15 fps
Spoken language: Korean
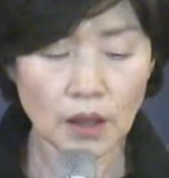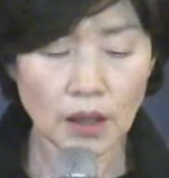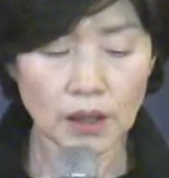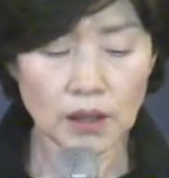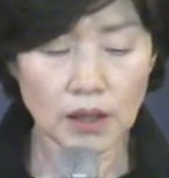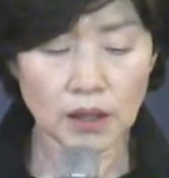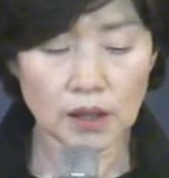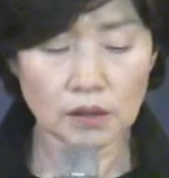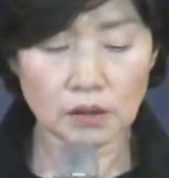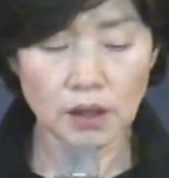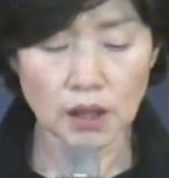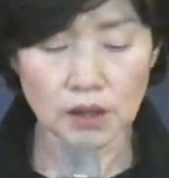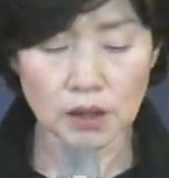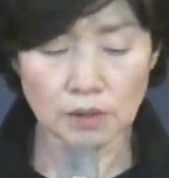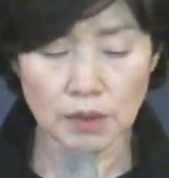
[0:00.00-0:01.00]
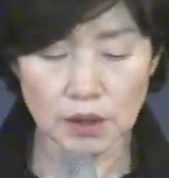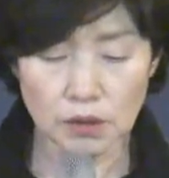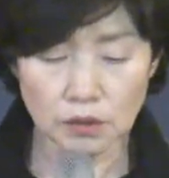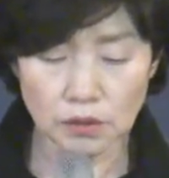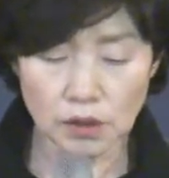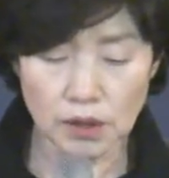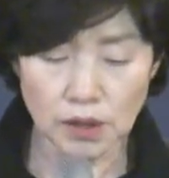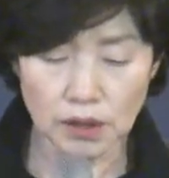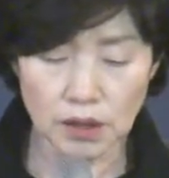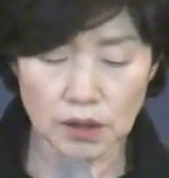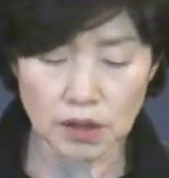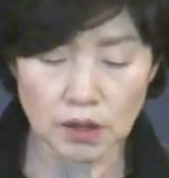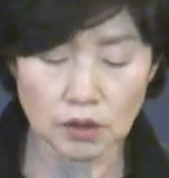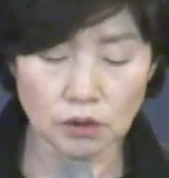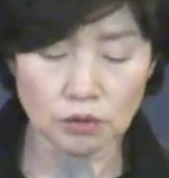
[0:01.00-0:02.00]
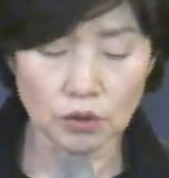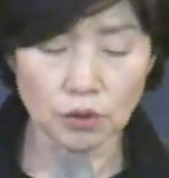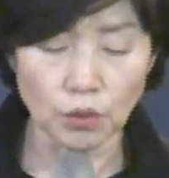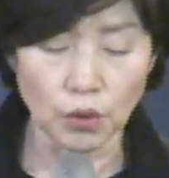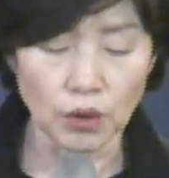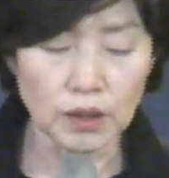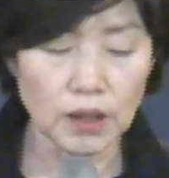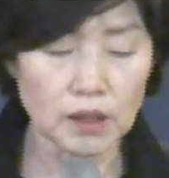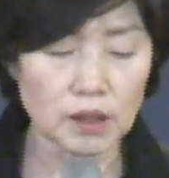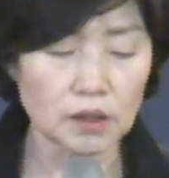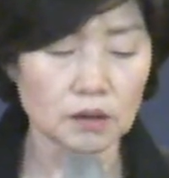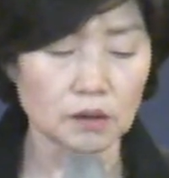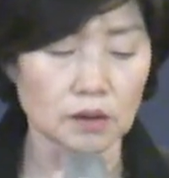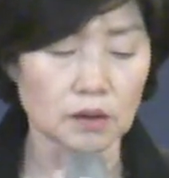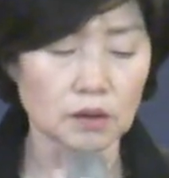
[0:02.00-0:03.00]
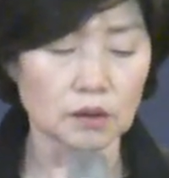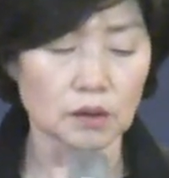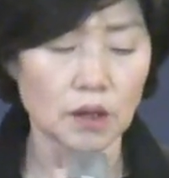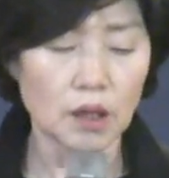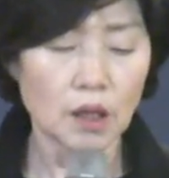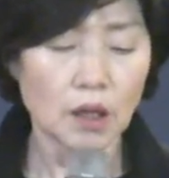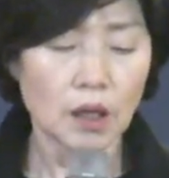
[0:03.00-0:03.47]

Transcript: 하나님께서 당신의 백성들을 향해 진정으로 원하시는 것은